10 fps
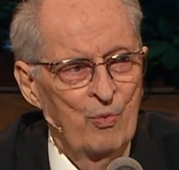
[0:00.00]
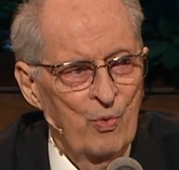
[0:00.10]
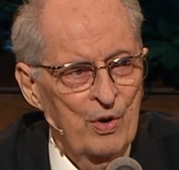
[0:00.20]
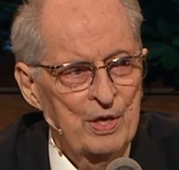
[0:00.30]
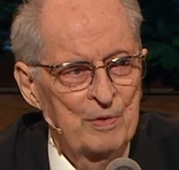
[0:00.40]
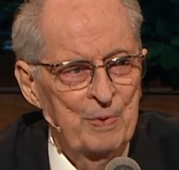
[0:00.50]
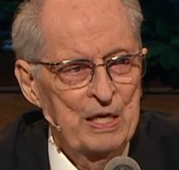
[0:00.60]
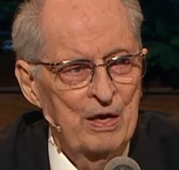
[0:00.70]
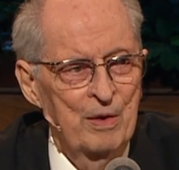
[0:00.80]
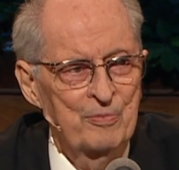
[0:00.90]
Находите
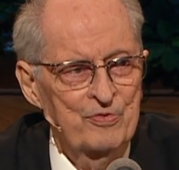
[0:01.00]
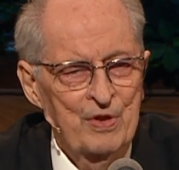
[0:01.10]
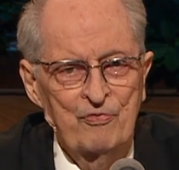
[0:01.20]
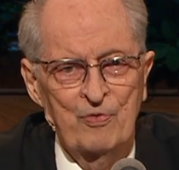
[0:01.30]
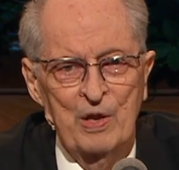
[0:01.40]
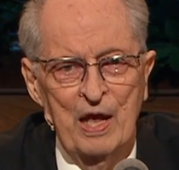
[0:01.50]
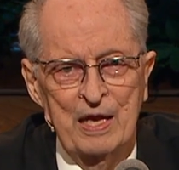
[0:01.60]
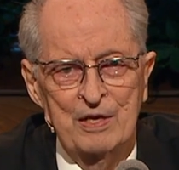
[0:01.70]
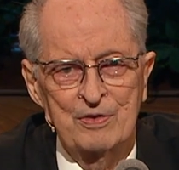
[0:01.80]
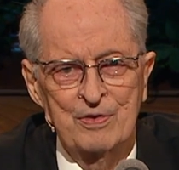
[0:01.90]
новые интересы и
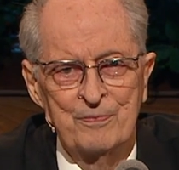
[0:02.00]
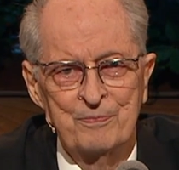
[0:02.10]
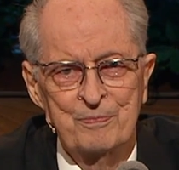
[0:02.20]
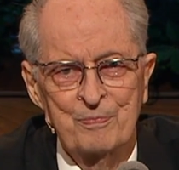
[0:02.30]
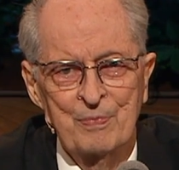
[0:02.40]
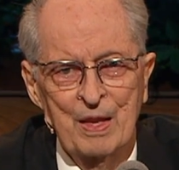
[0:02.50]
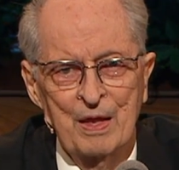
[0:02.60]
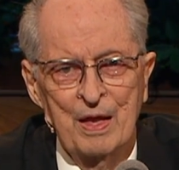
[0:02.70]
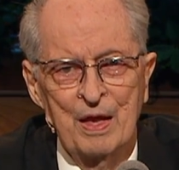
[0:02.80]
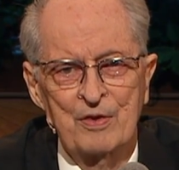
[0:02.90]
навыки.
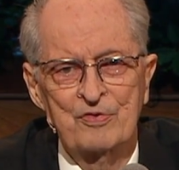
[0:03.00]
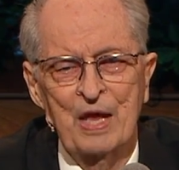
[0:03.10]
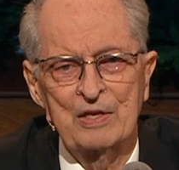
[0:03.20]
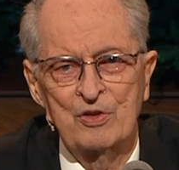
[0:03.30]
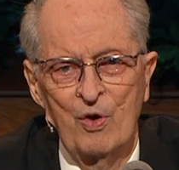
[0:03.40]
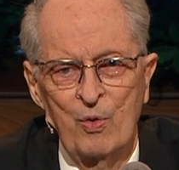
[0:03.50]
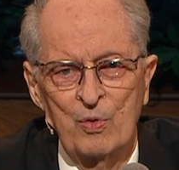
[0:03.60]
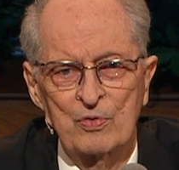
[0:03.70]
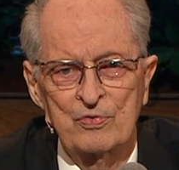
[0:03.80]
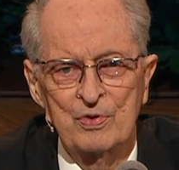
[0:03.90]
Трудитесь и
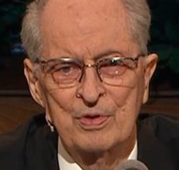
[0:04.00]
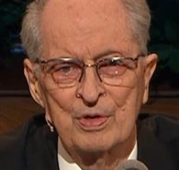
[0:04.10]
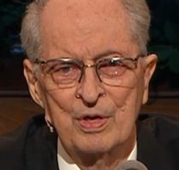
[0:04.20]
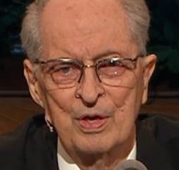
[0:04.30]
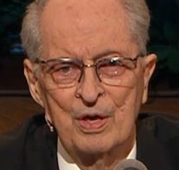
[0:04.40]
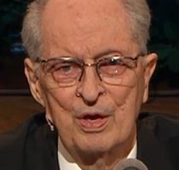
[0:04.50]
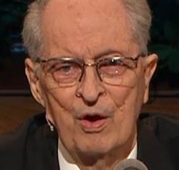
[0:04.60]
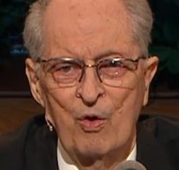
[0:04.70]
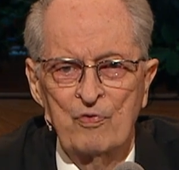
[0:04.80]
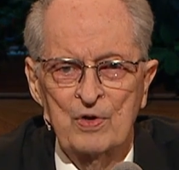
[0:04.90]
становитесь
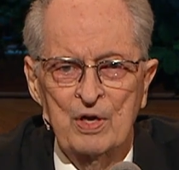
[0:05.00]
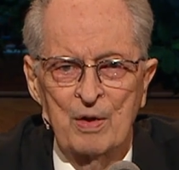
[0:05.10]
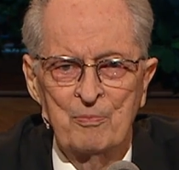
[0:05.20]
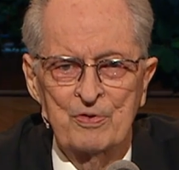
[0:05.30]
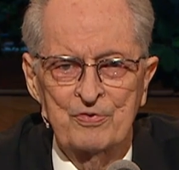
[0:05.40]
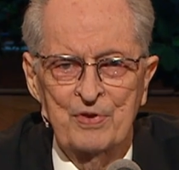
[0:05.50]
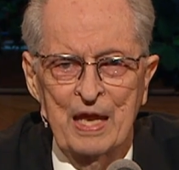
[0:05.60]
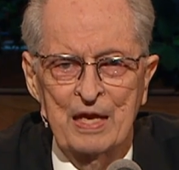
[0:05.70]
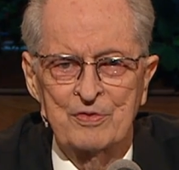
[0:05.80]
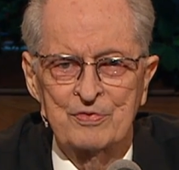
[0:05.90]
независимыми. Ставьте
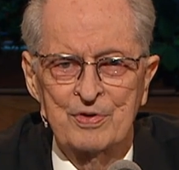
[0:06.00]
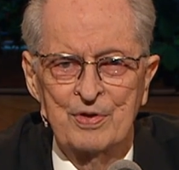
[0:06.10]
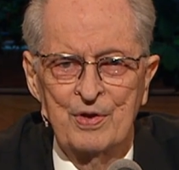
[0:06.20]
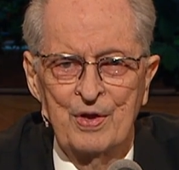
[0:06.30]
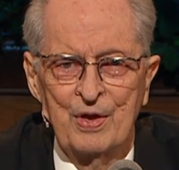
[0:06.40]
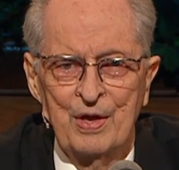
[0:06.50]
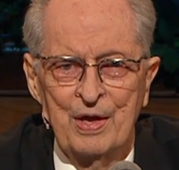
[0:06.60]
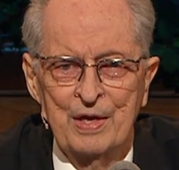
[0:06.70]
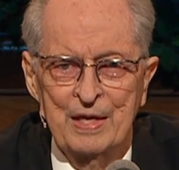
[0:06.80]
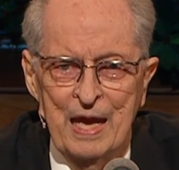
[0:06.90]
цели
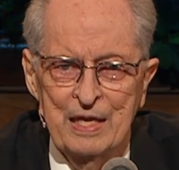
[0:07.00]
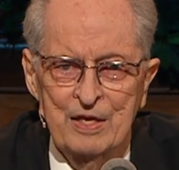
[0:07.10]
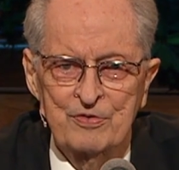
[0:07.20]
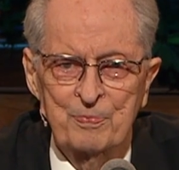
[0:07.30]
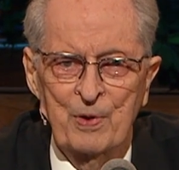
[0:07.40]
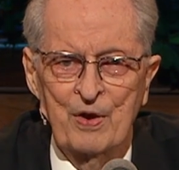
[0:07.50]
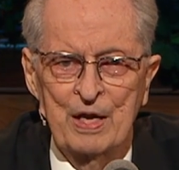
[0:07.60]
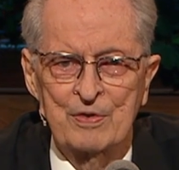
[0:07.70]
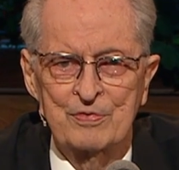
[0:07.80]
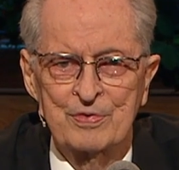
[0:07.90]
искореняйте
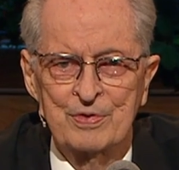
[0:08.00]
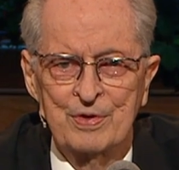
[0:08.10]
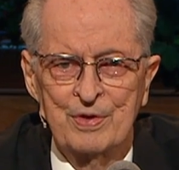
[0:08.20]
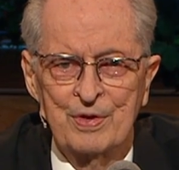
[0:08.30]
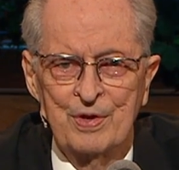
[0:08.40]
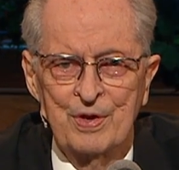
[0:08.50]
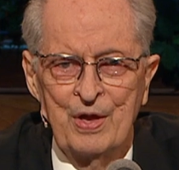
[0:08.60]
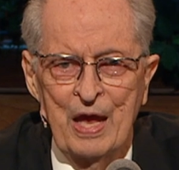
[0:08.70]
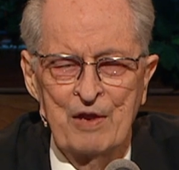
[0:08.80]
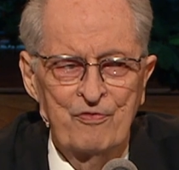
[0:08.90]
ошибки,
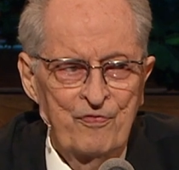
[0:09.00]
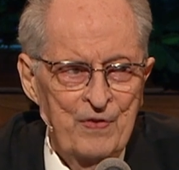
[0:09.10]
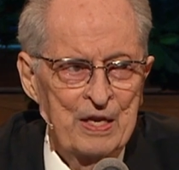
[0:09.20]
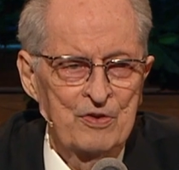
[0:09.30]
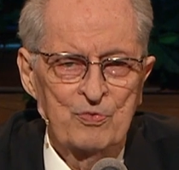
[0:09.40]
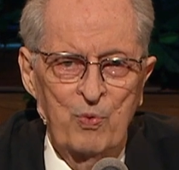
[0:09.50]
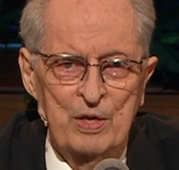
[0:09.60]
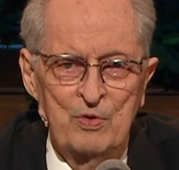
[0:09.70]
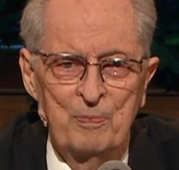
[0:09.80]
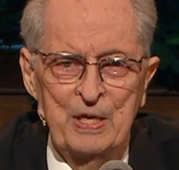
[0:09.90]
обретайте опыт
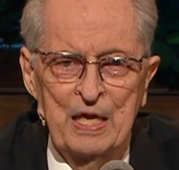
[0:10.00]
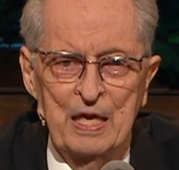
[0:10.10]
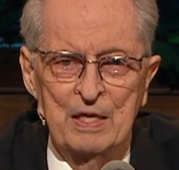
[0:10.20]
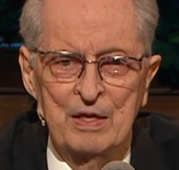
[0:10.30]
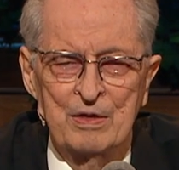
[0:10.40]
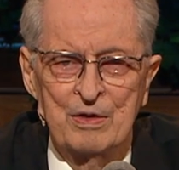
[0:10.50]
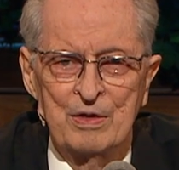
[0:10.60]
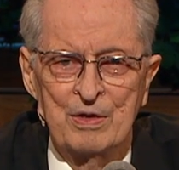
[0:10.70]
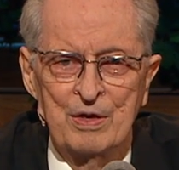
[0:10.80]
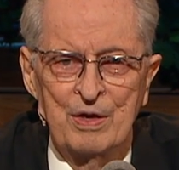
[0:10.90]
и
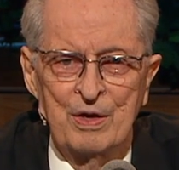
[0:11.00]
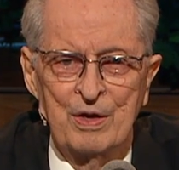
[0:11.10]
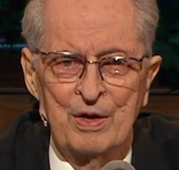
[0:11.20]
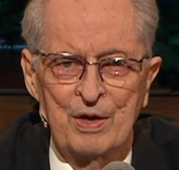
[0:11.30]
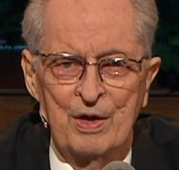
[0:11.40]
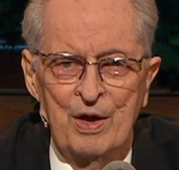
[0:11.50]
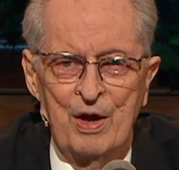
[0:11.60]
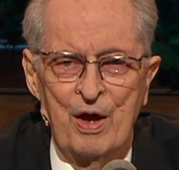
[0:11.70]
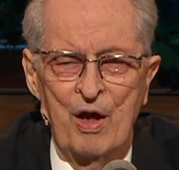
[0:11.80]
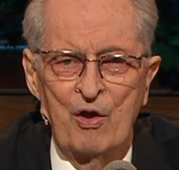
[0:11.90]
завершайте
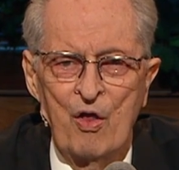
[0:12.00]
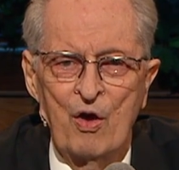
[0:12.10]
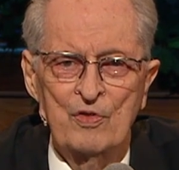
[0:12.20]
начатое.